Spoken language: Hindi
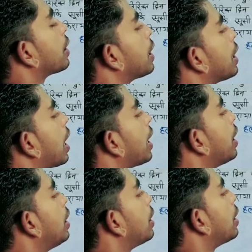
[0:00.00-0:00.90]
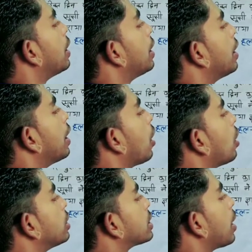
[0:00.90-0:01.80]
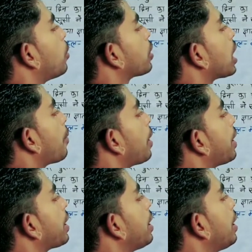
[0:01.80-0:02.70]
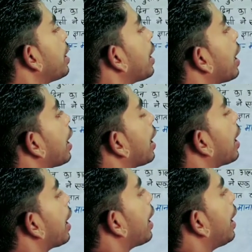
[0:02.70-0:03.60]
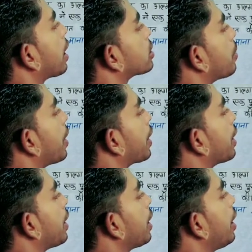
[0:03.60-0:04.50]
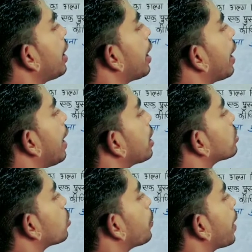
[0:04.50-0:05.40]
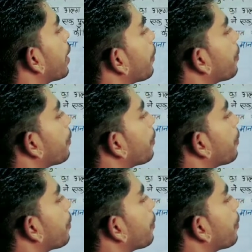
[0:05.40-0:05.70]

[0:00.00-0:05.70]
किराया इसे हम लोग क्या मानेंगे एक्स मानेंगे ठीक है एक्स रुपए